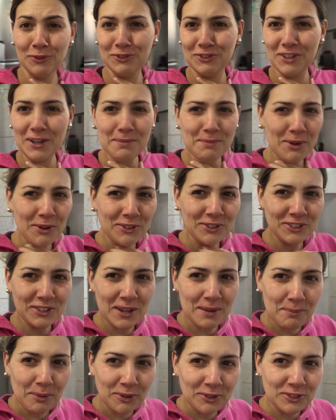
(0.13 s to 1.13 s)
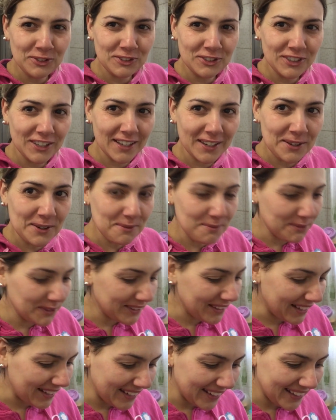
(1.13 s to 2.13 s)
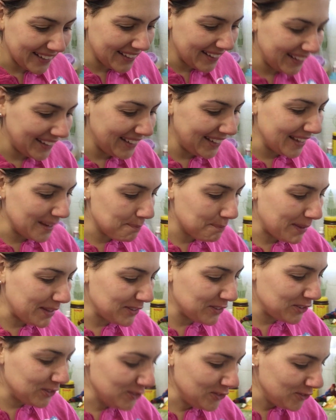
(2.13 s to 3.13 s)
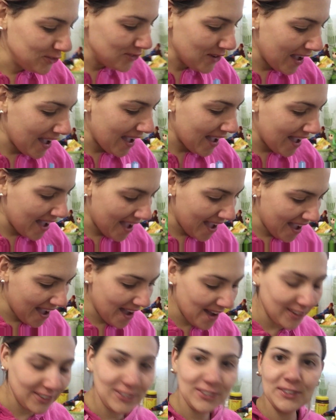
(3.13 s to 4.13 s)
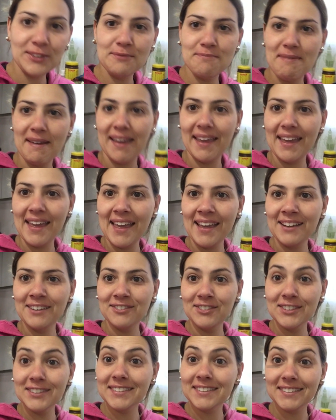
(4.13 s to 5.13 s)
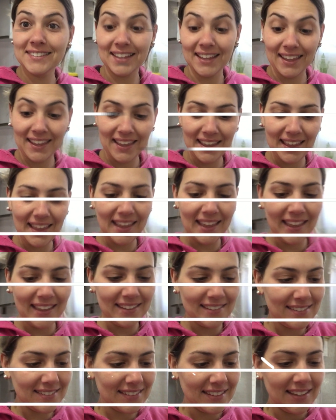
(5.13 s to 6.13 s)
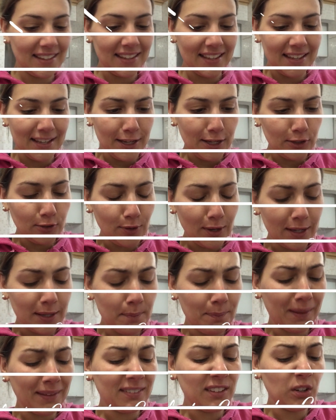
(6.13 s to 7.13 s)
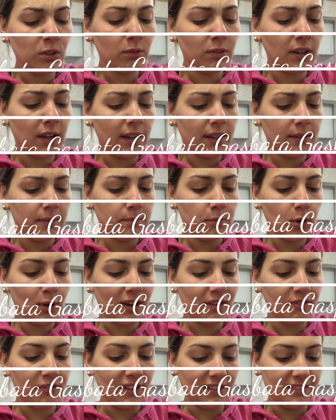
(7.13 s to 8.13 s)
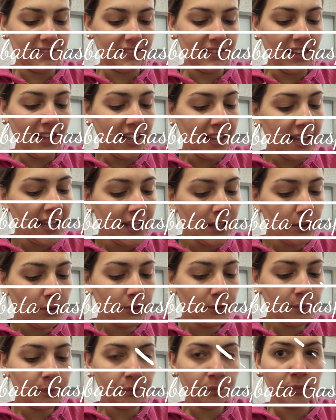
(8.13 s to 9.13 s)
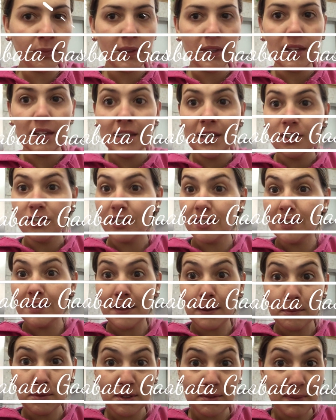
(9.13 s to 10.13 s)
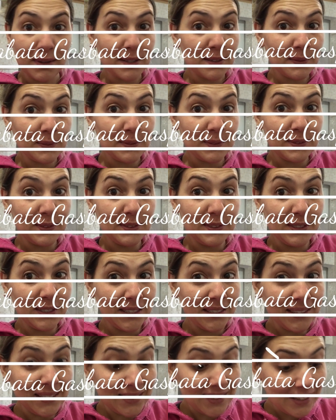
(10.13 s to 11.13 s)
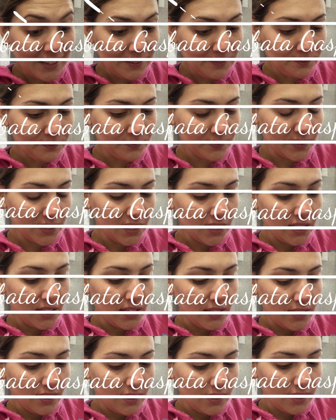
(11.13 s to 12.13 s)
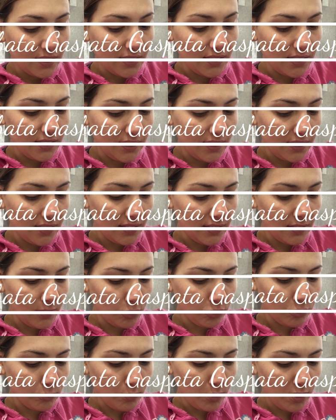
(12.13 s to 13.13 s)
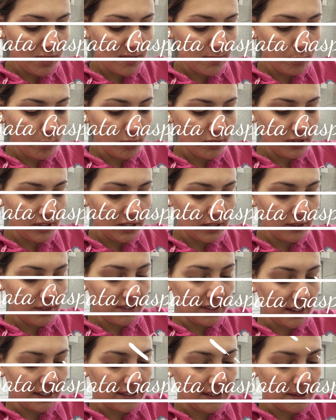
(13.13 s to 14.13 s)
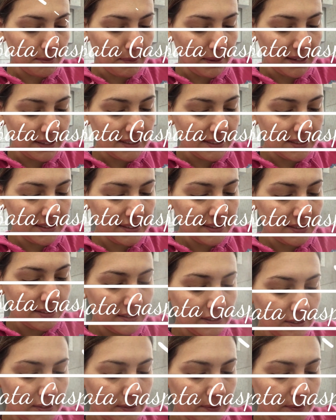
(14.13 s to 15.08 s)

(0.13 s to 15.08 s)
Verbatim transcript: dia, bom dia, bom dia, com muita alegria, pessoal! Tudo bem com vocês? Tô aqui passando ai, meu cafezinho, já estamos mais um dia e hoje meu esposo lindo está trabalhando.